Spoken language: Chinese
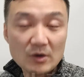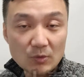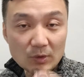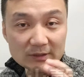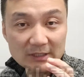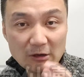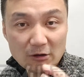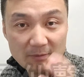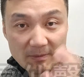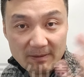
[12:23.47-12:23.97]
我
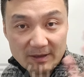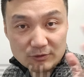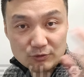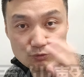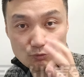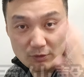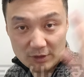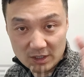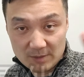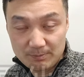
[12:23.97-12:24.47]
带我爸爸
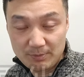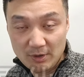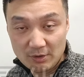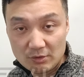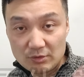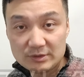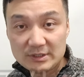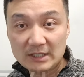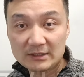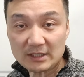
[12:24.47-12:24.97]
去我一个
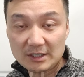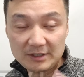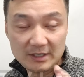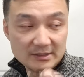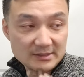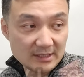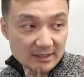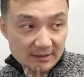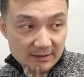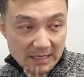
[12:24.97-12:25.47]
朋友家，当
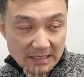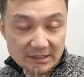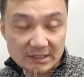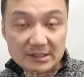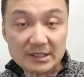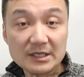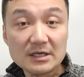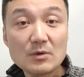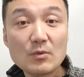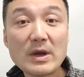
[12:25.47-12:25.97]
年在南京
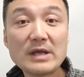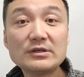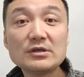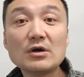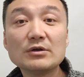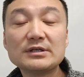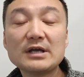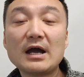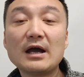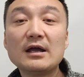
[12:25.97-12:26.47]
的一个外
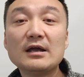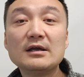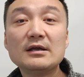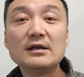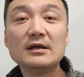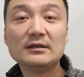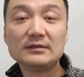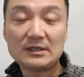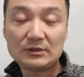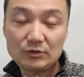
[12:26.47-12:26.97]
教家，
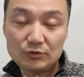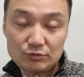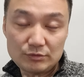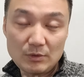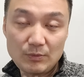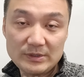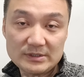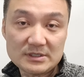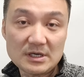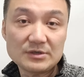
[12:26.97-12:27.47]
他就住
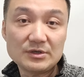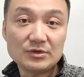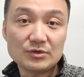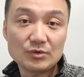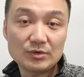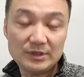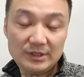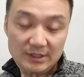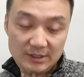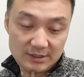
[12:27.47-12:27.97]
在威斯康星
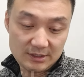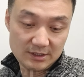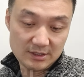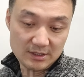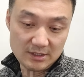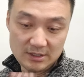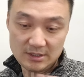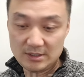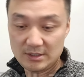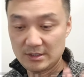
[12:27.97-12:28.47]
州，离这
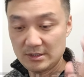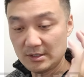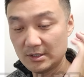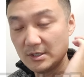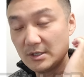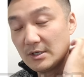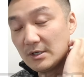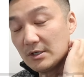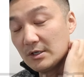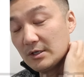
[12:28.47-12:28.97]
个
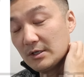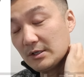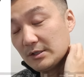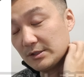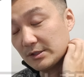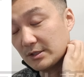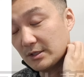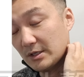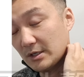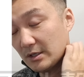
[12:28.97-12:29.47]

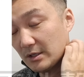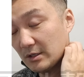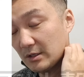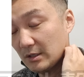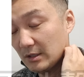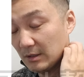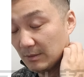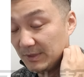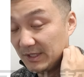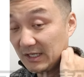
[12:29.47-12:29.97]

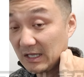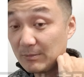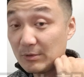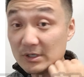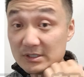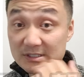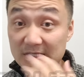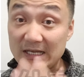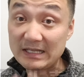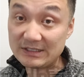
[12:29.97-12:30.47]
明尼阿波
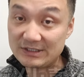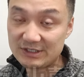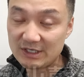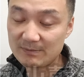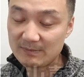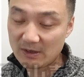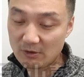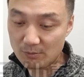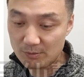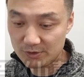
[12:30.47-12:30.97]
利斯很
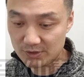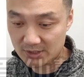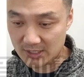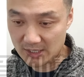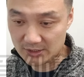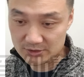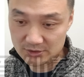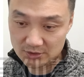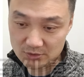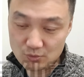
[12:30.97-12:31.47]
近嘛，我们就
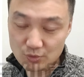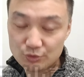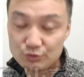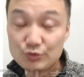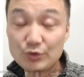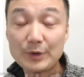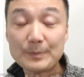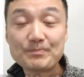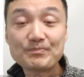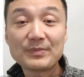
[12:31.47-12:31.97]
开车过
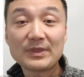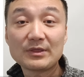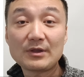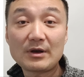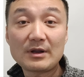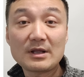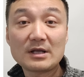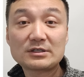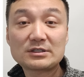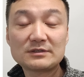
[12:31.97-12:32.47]
去
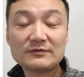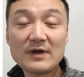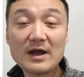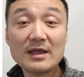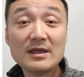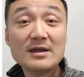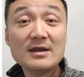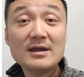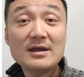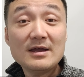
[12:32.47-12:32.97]
到他家吃
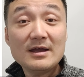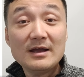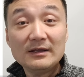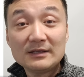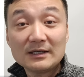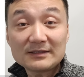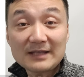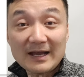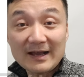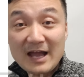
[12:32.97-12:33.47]
饭。
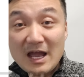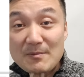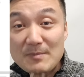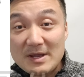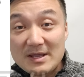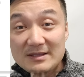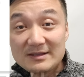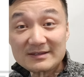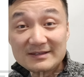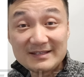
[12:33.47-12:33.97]
他打开
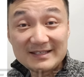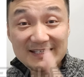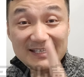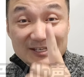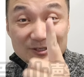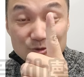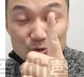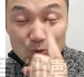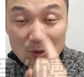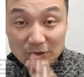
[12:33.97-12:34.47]
门第
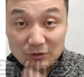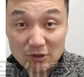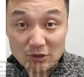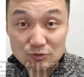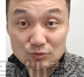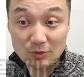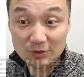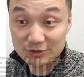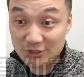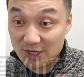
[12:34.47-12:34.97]
一句话就告
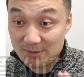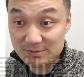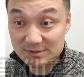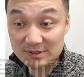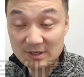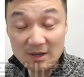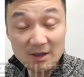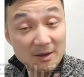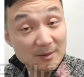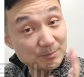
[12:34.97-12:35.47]
诉我
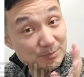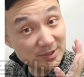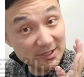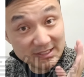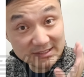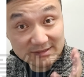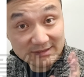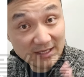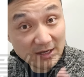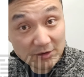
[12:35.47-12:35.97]
，James,
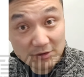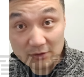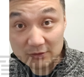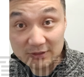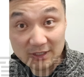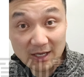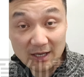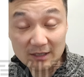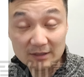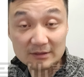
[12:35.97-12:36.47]
please tell your
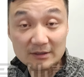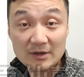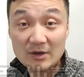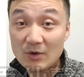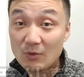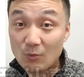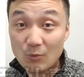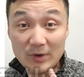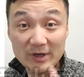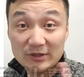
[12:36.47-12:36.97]
dad
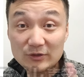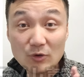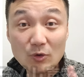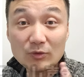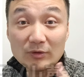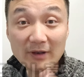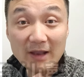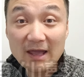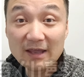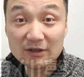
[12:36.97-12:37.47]
we
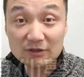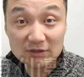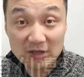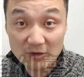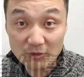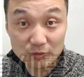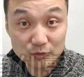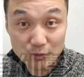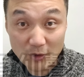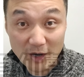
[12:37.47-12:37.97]
don't like
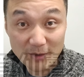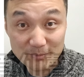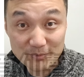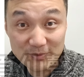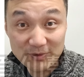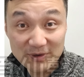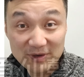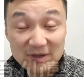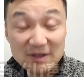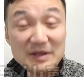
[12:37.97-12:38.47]
Donald Trump。
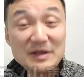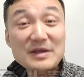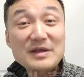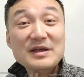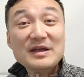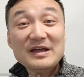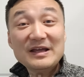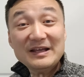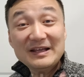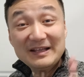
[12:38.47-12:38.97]

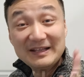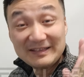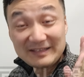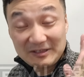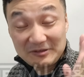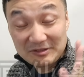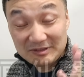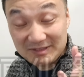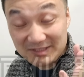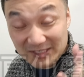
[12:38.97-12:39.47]

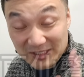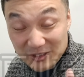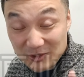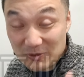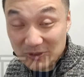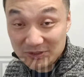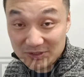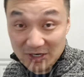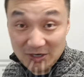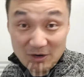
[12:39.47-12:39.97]
他就第一句
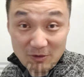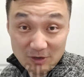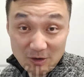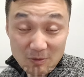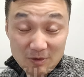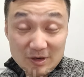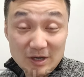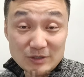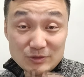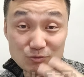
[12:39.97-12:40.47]
话就让
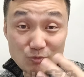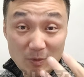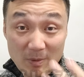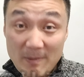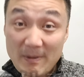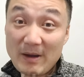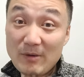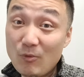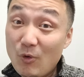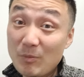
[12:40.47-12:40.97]
我告诉我
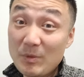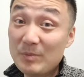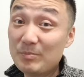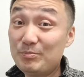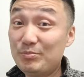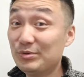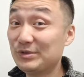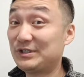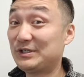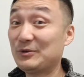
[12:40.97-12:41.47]
爸爸，我们
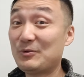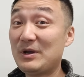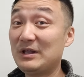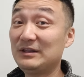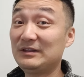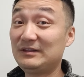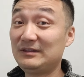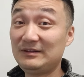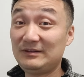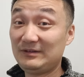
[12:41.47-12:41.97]
不喜
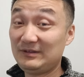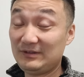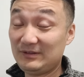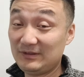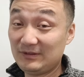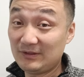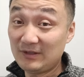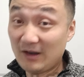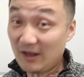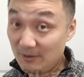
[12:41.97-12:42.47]
欢
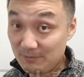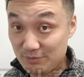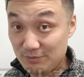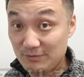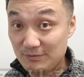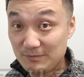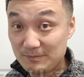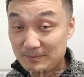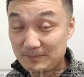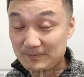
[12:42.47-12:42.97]
特朗
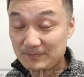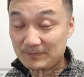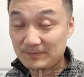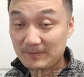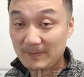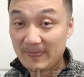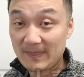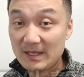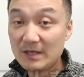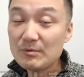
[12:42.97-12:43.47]
普，
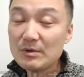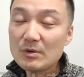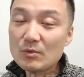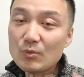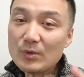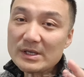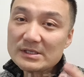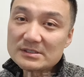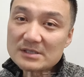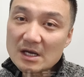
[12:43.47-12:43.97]
因为
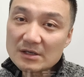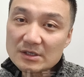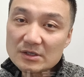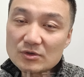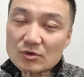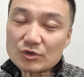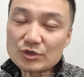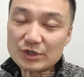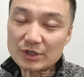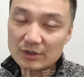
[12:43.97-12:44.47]
威斯康星
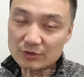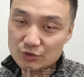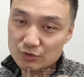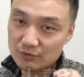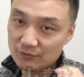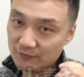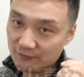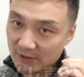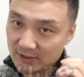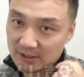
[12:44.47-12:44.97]
州是一个就
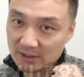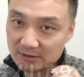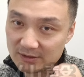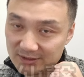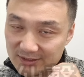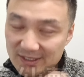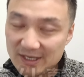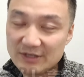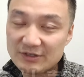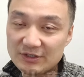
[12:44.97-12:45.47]
是非
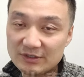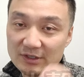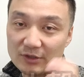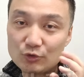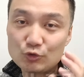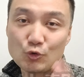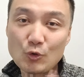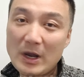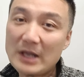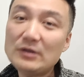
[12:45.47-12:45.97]
常典型的
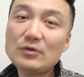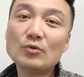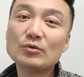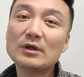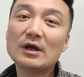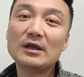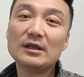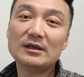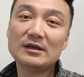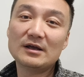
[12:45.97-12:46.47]
传统
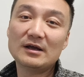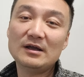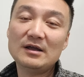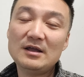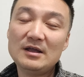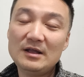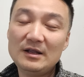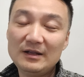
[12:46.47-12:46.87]
的一个。